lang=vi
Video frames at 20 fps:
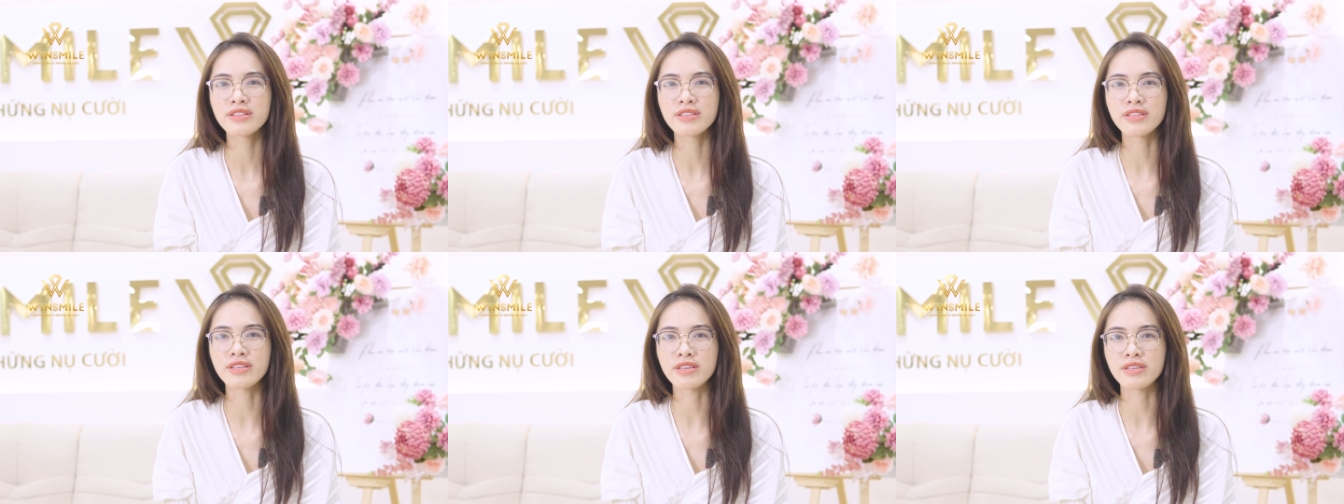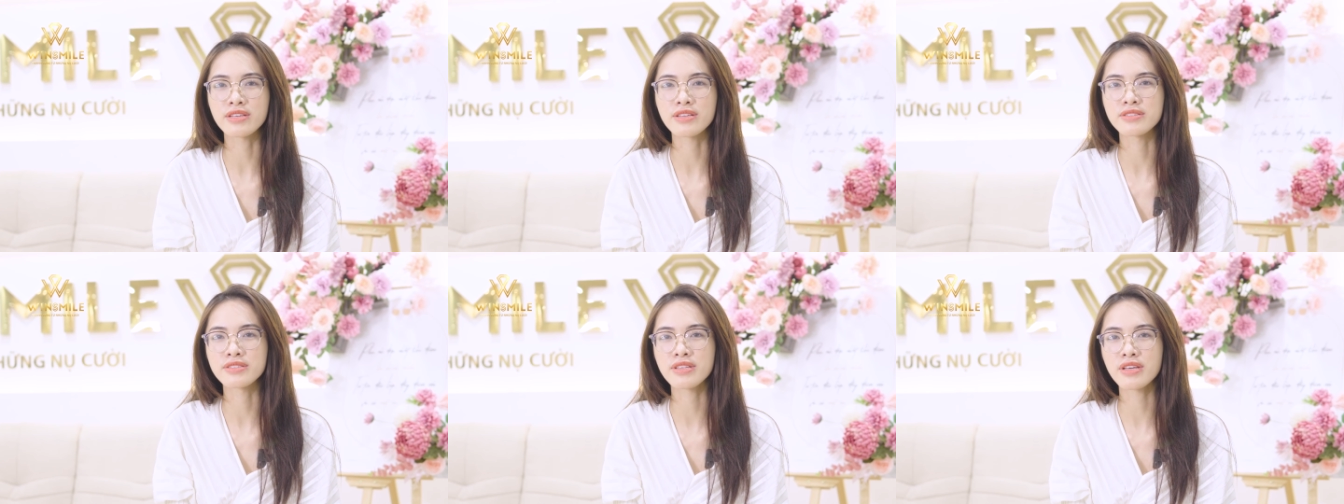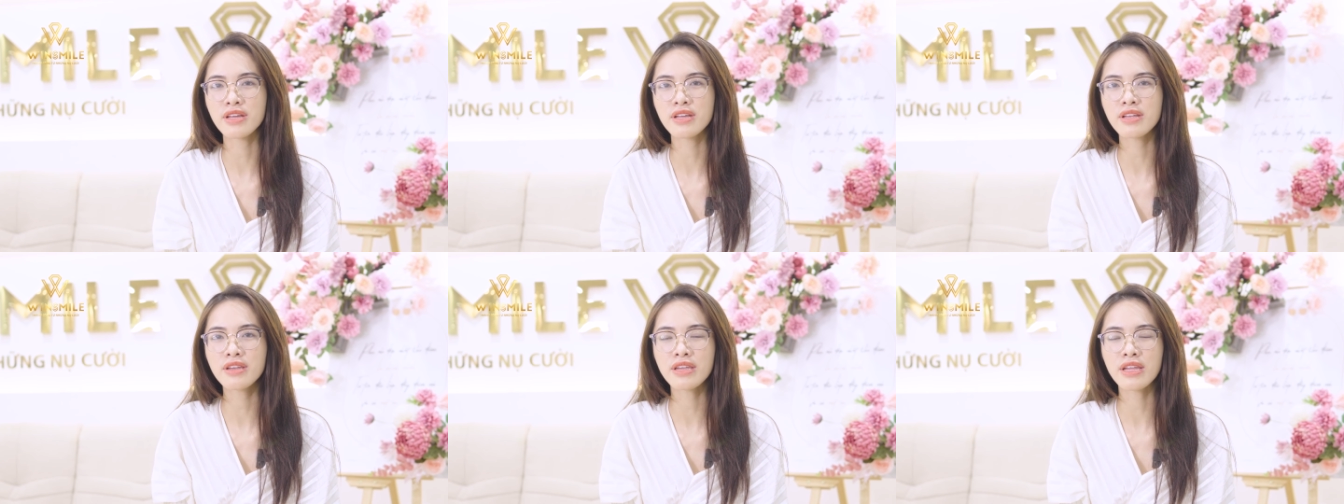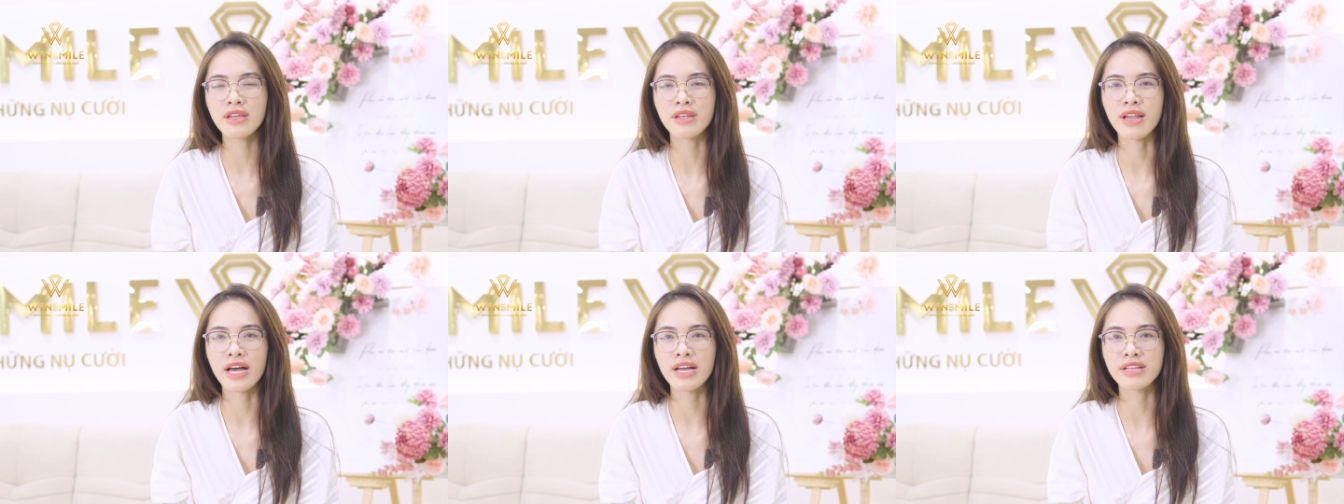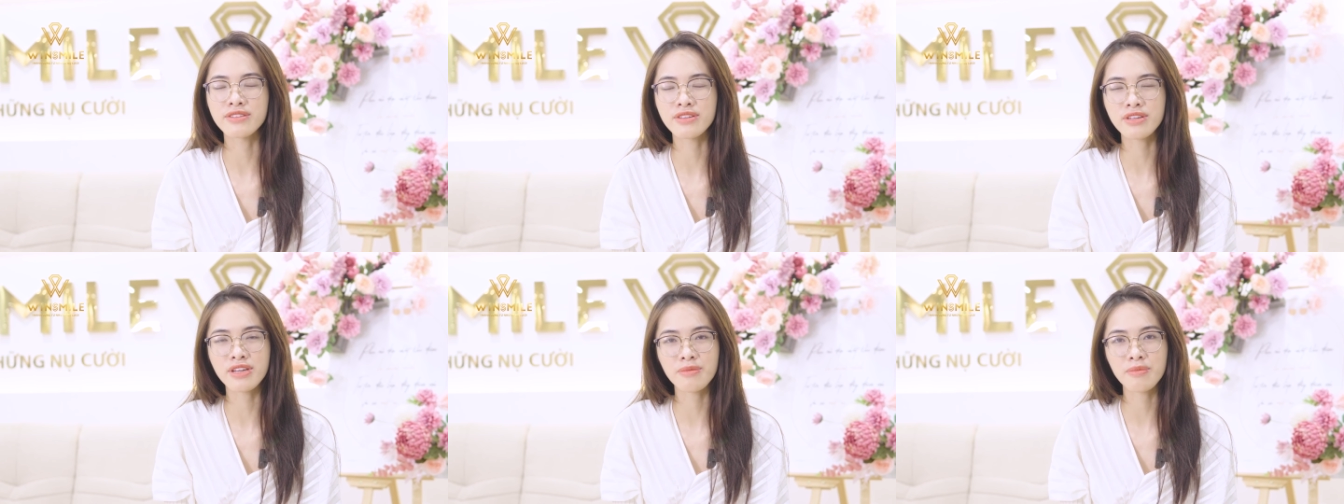thì dễ để
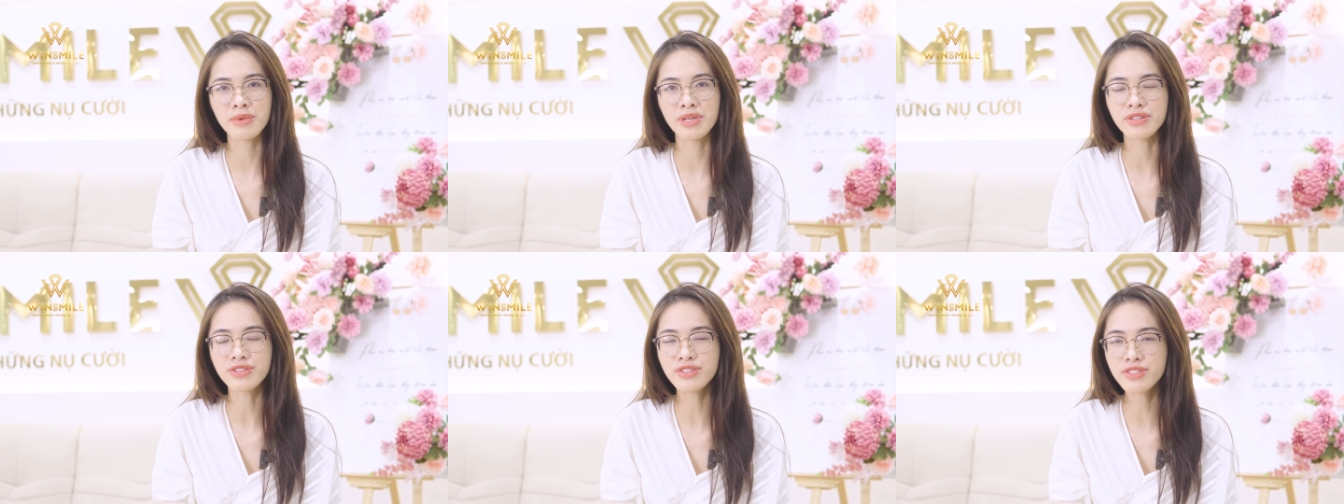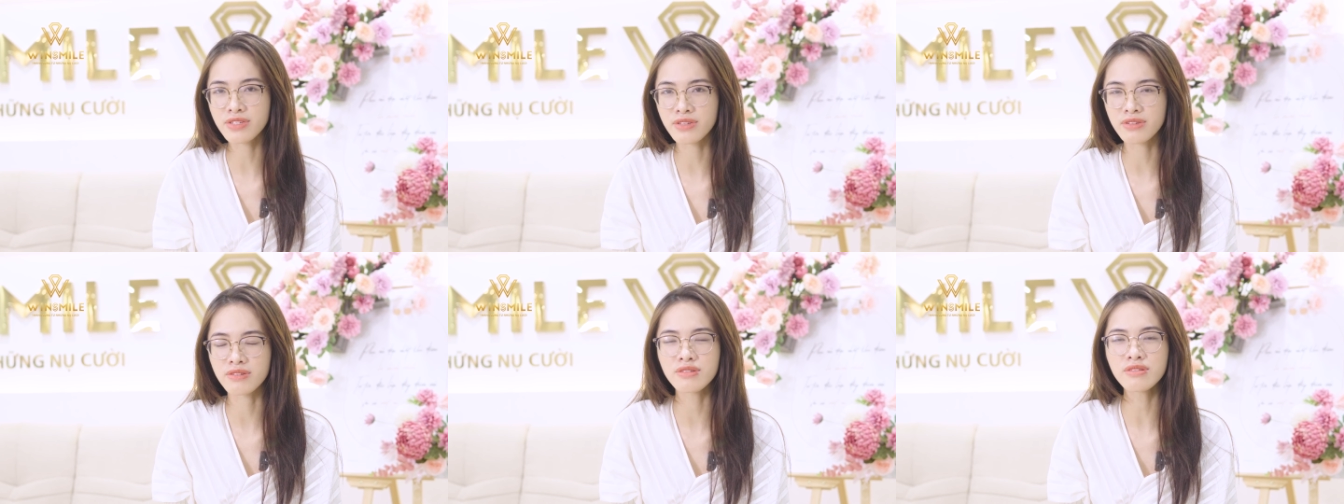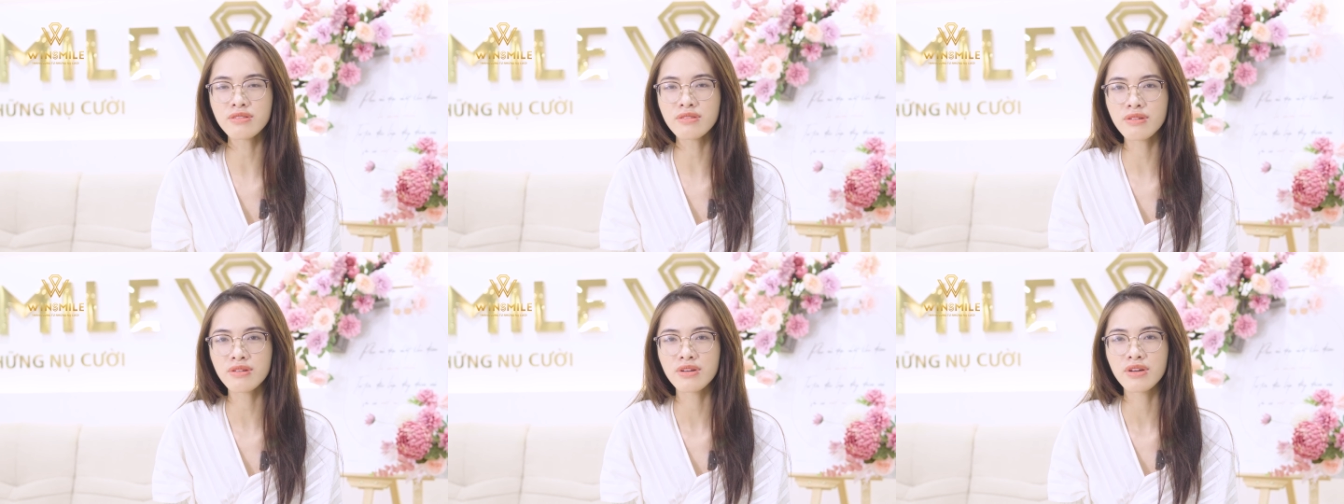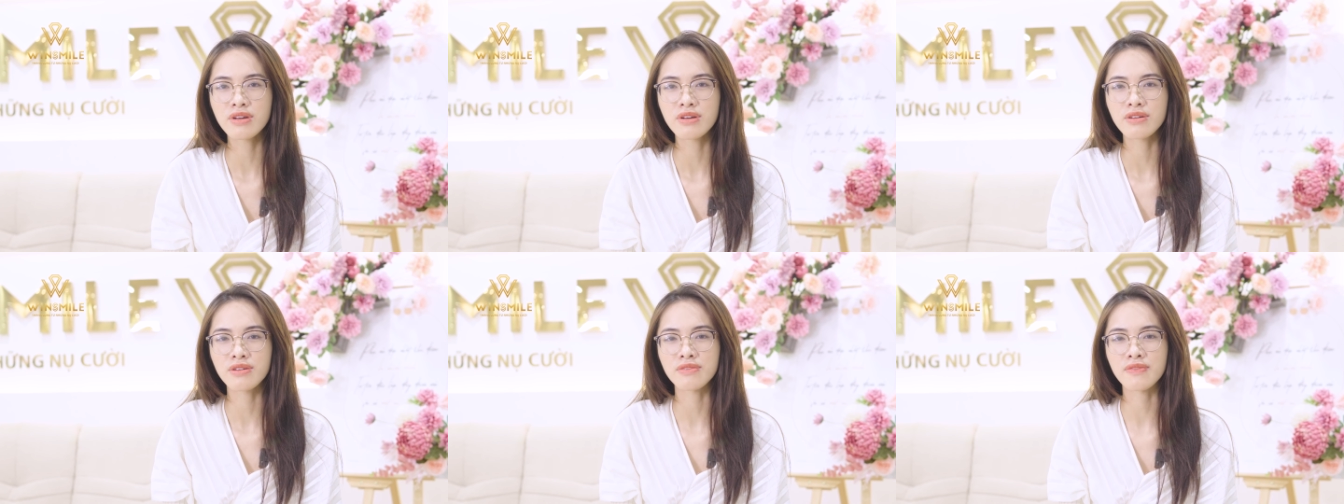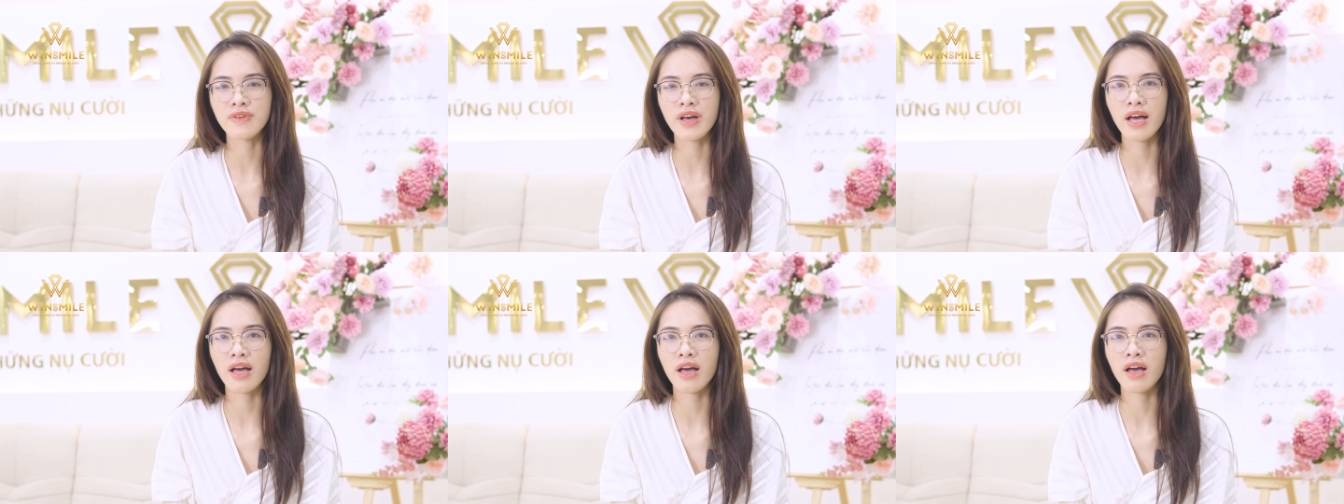lại những cái biến chứng
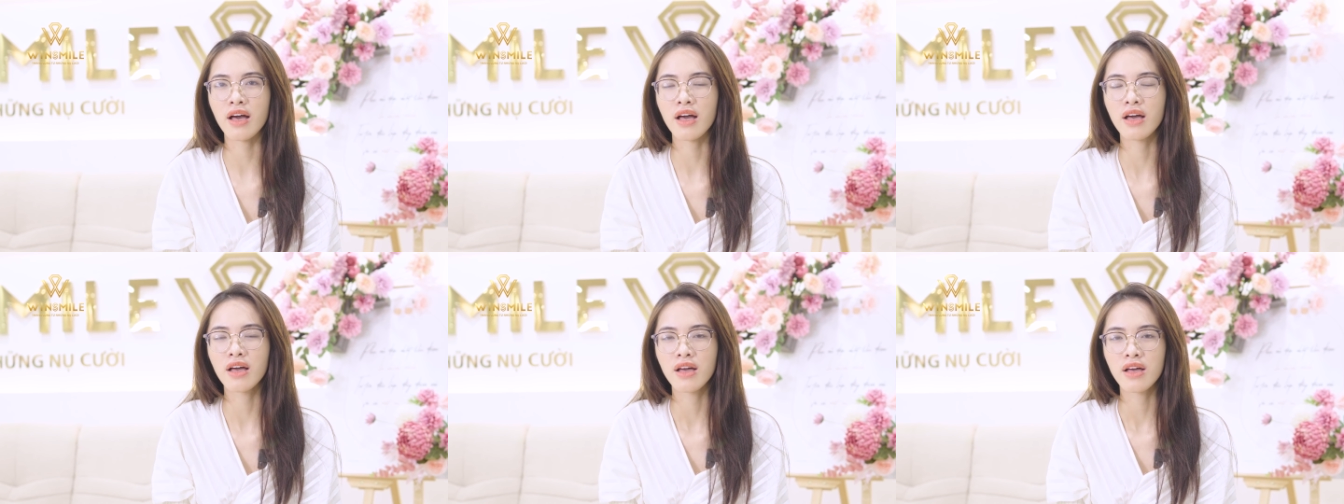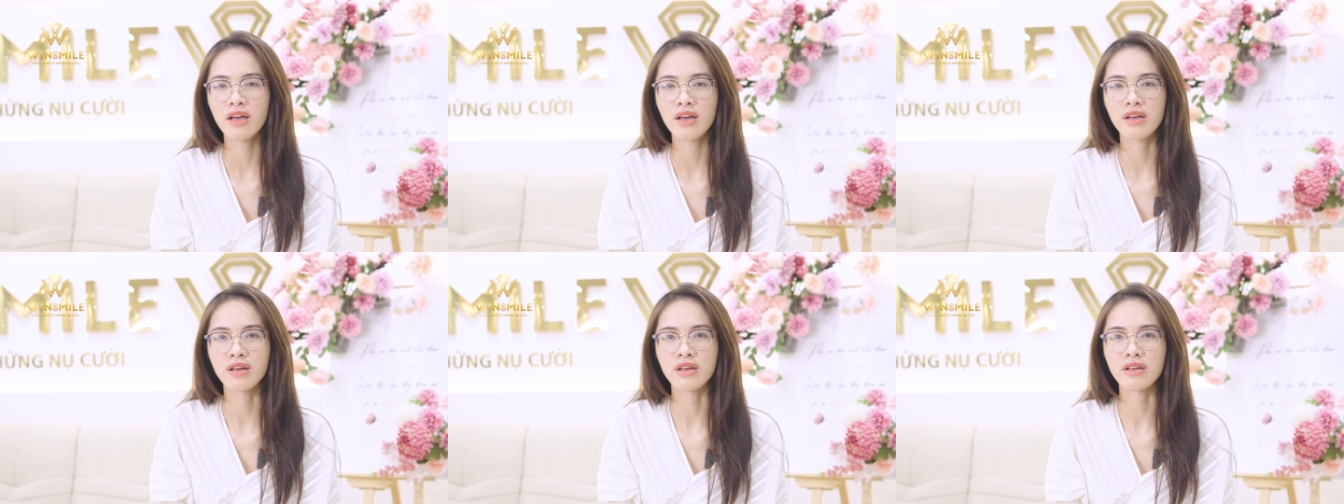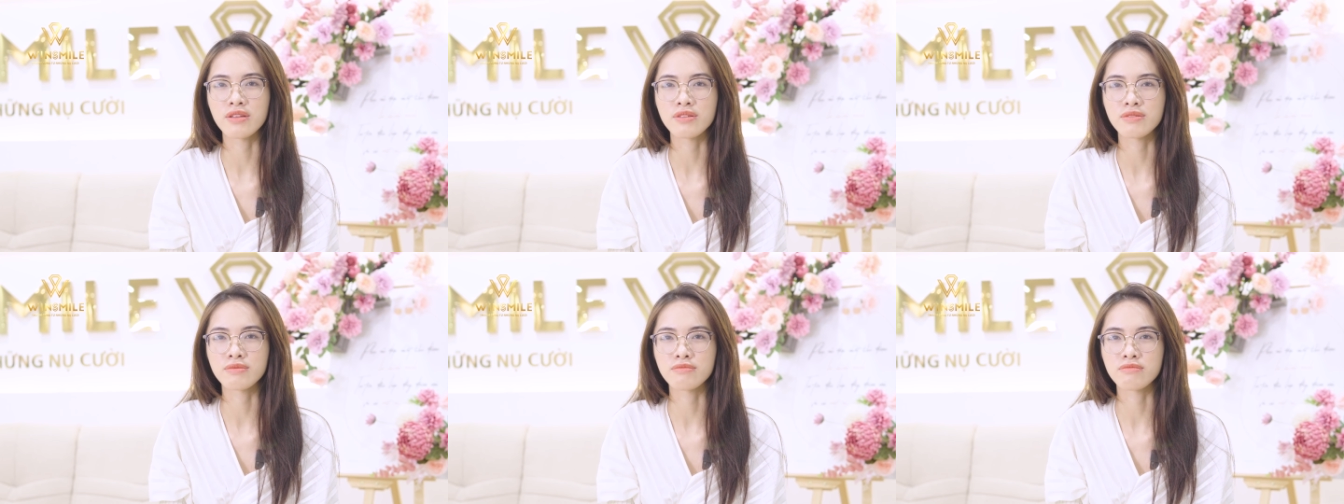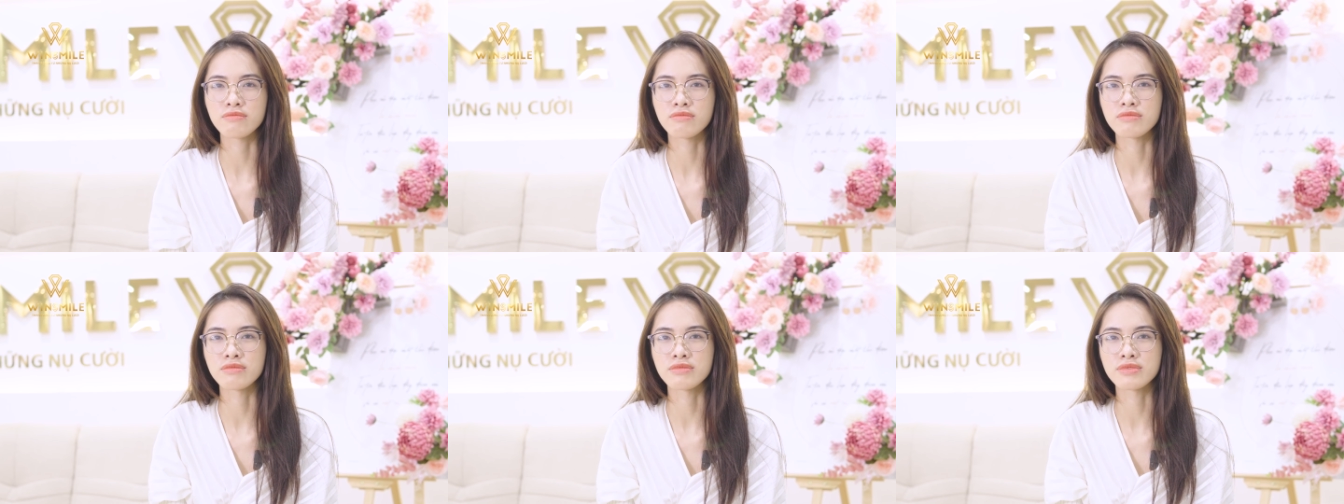và uh,